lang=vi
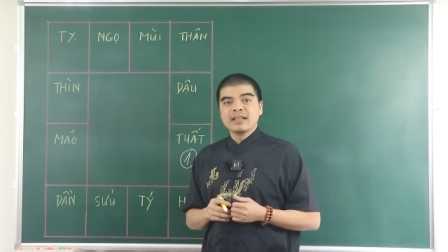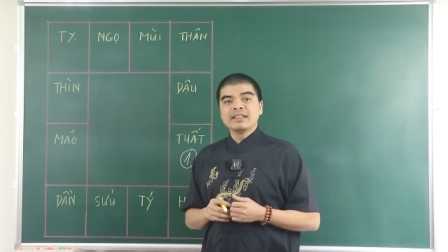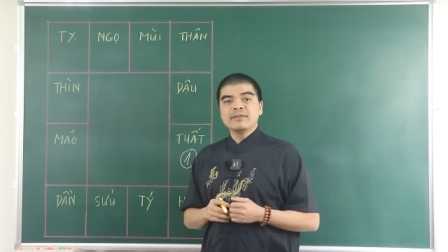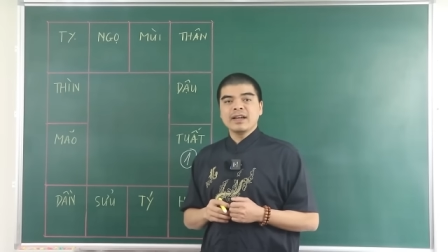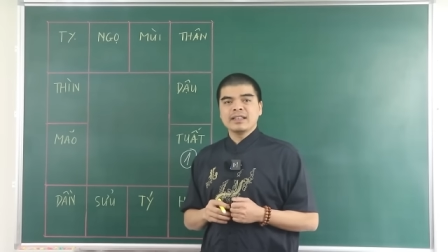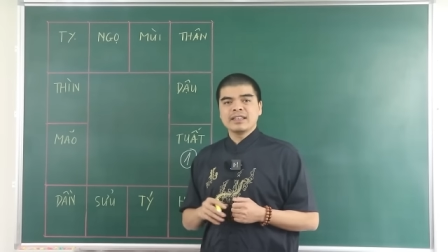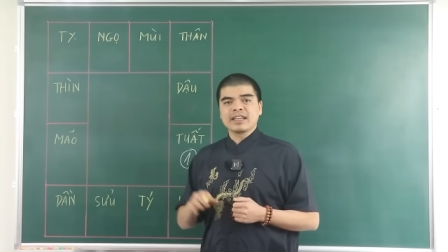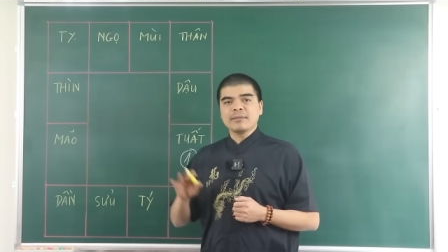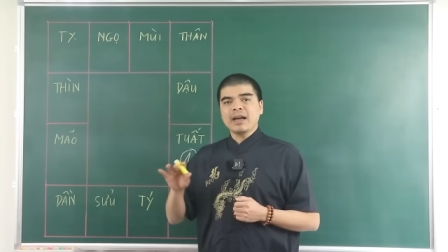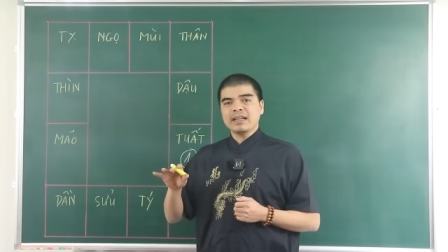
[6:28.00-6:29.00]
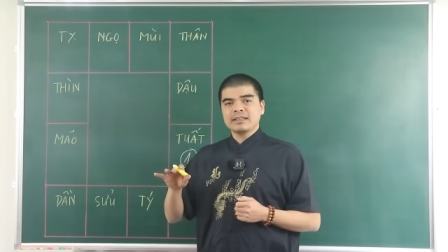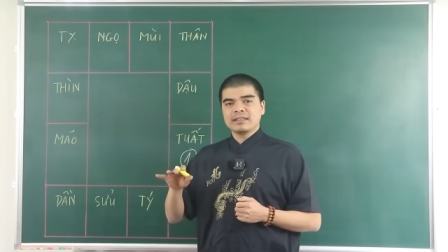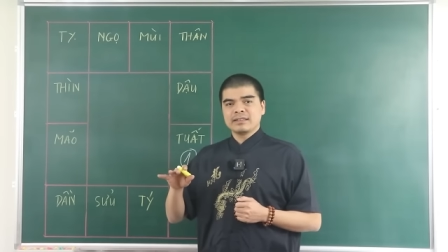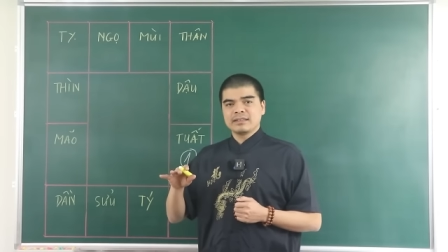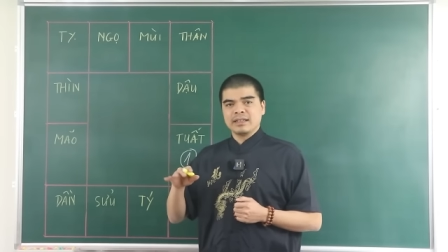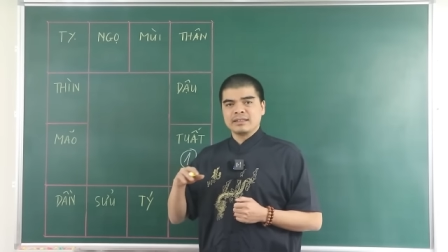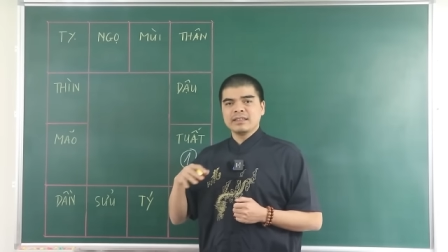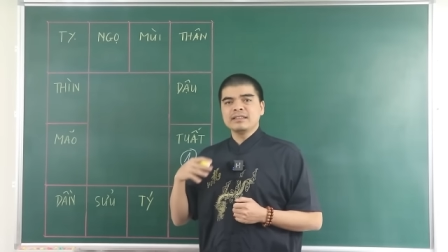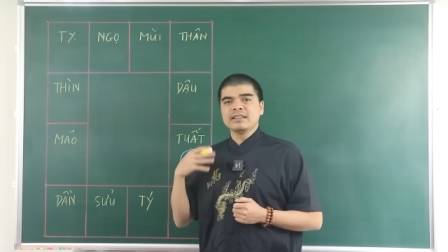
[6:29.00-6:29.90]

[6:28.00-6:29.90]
Như vậy thì các bạn sẽ